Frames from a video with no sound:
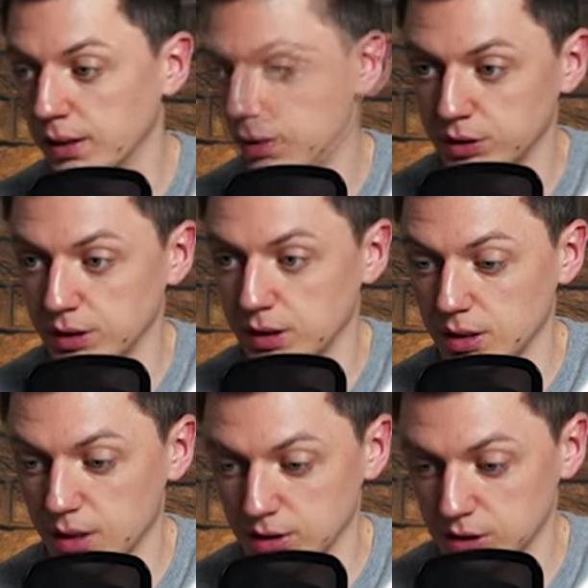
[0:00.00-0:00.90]
właśnie
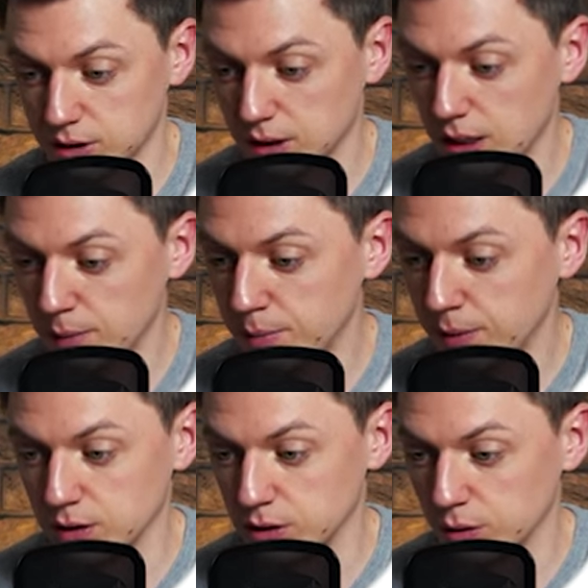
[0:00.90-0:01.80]
ten nasz sklep,
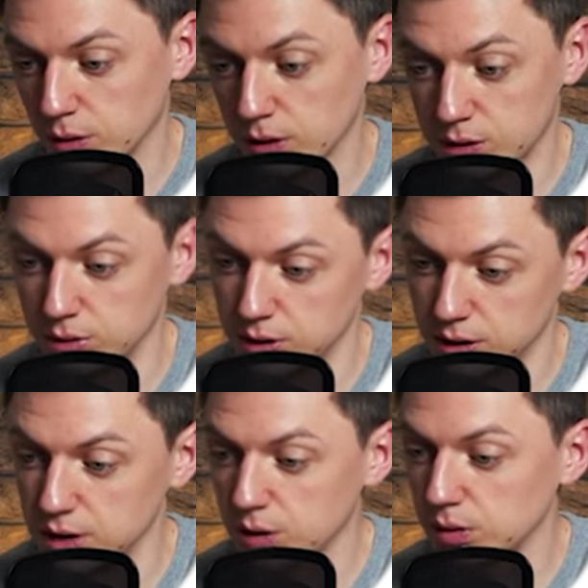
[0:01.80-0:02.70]
więc to jest
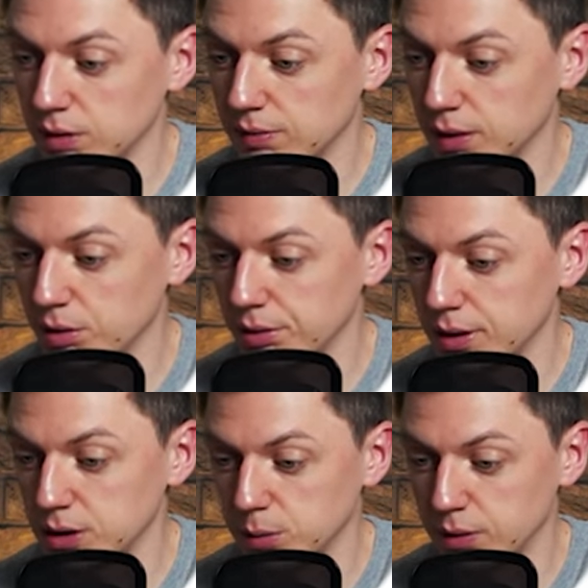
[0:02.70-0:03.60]
dosyć istotne, warto
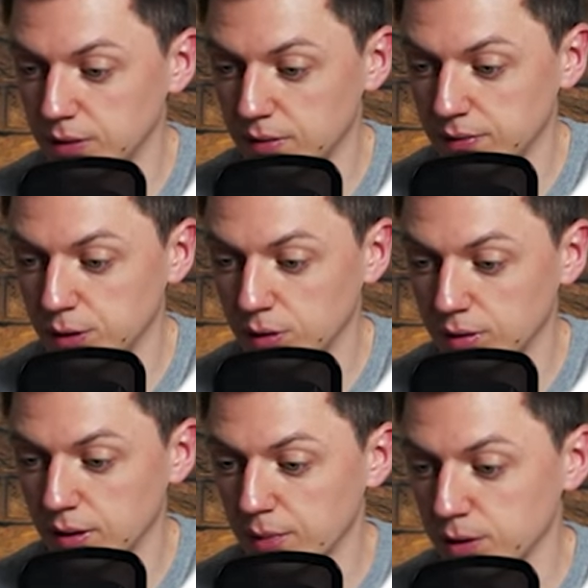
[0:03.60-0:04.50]
dodać sobie ten
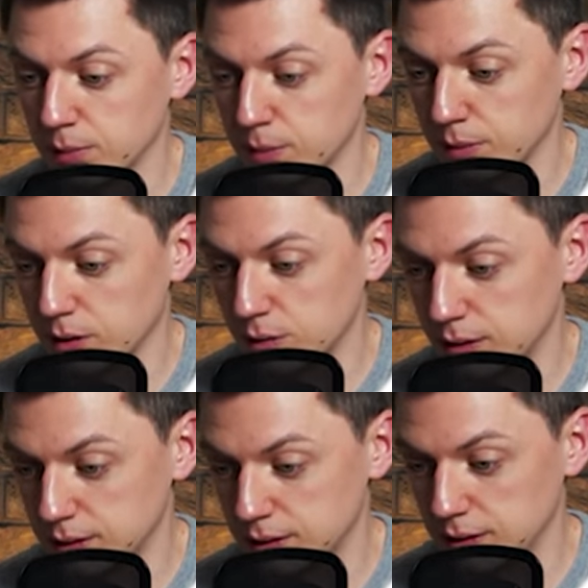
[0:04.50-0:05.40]
favicon. Potem mamy
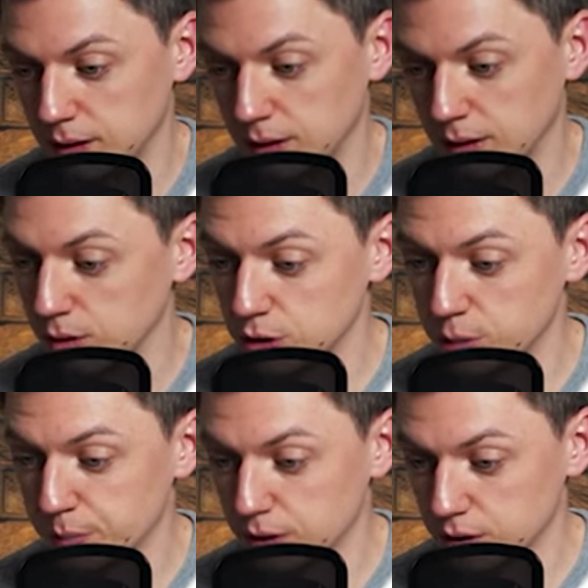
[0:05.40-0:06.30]
currency, to jest
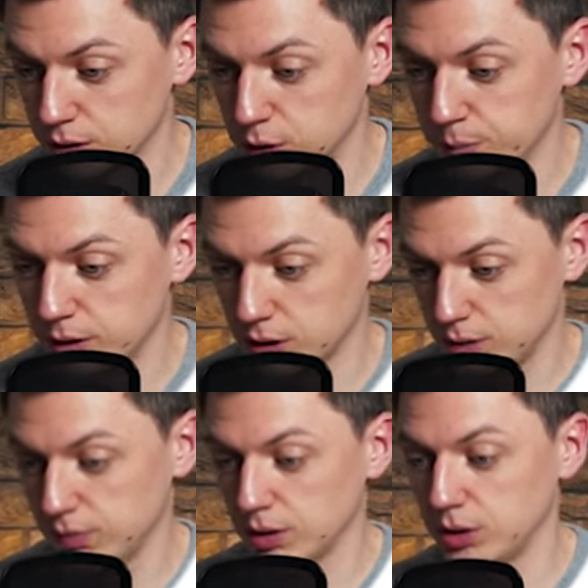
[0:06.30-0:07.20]
czy, poka czy
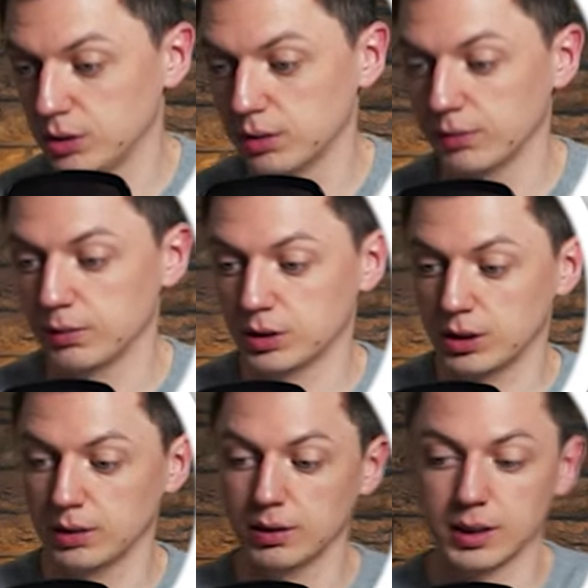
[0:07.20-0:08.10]
pokazywać e,
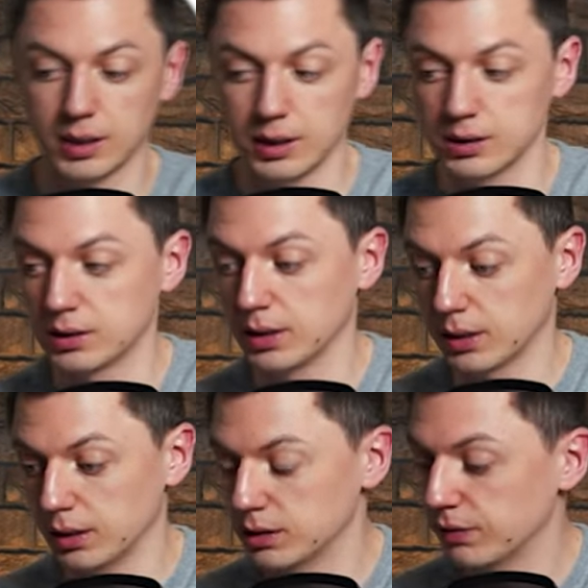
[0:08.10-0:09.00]
właśnie jaka jest,
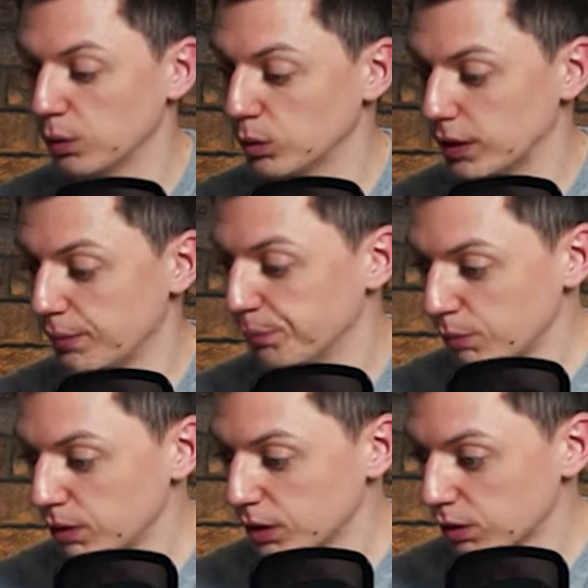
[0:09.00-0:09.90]
jaka jest waluta.
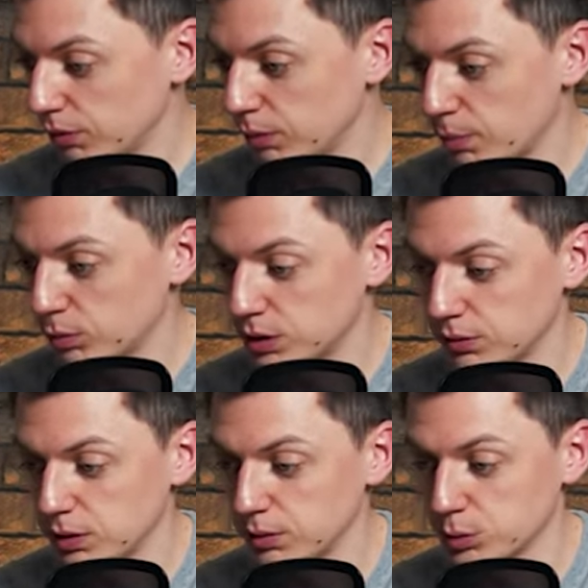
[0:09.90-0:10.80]
My na tę chwilę mamy
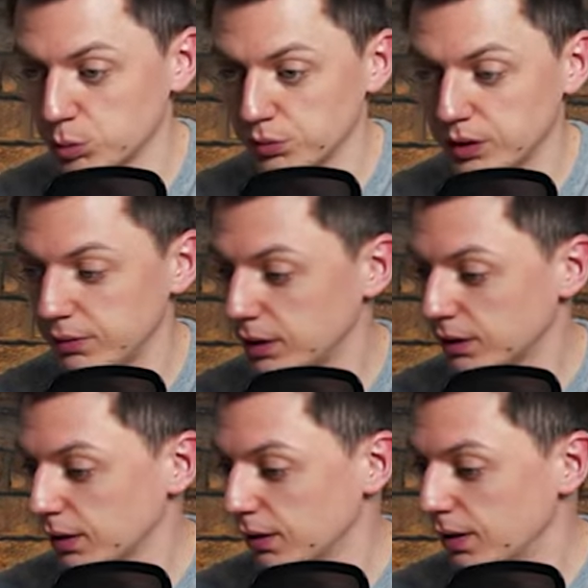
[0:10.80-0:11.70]
ustawione złotówki na
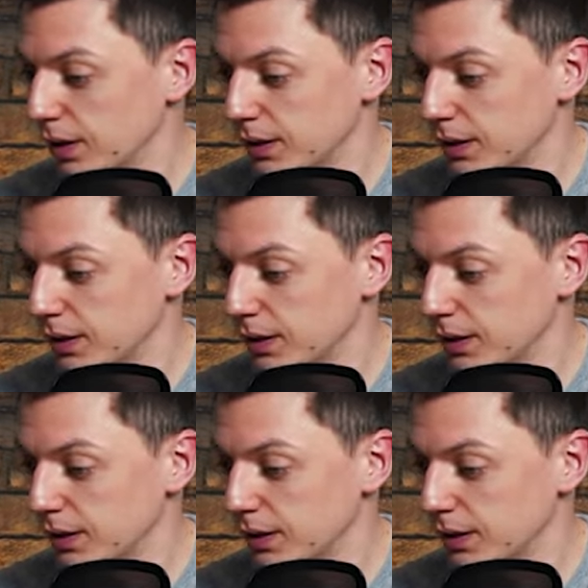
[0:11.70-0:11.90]
tej,